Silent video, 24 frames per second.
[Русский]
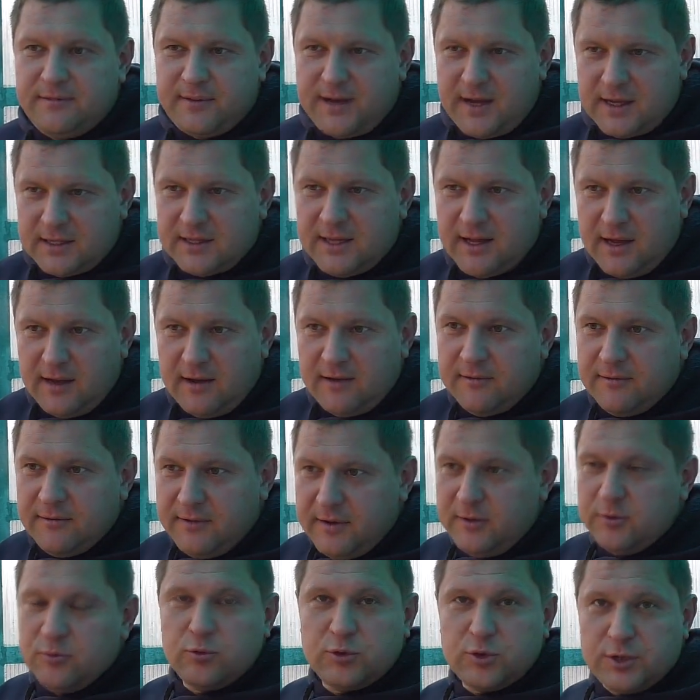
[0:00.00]
когда
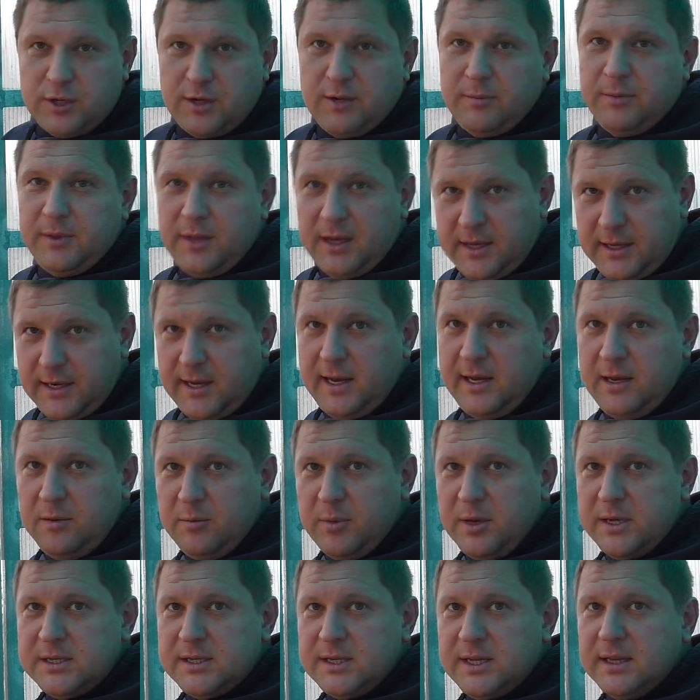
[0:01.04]
вы уже нагрели
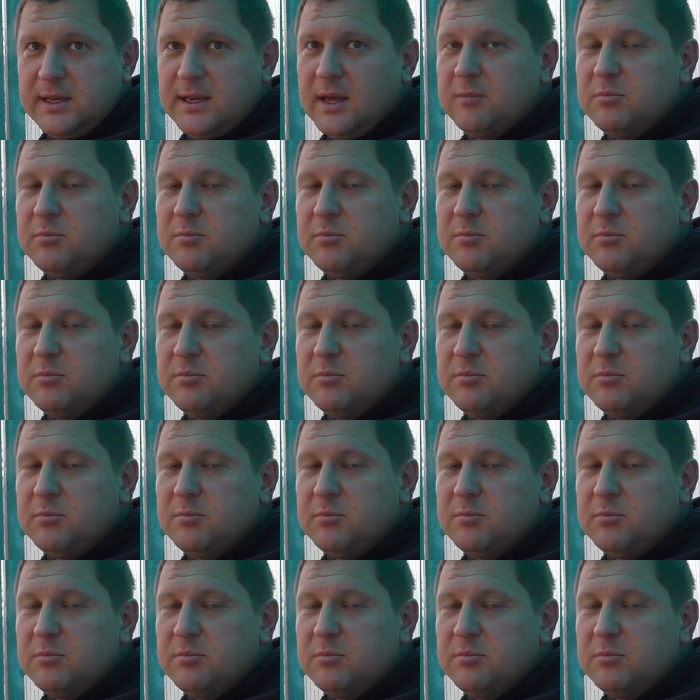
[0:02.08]
бассейн,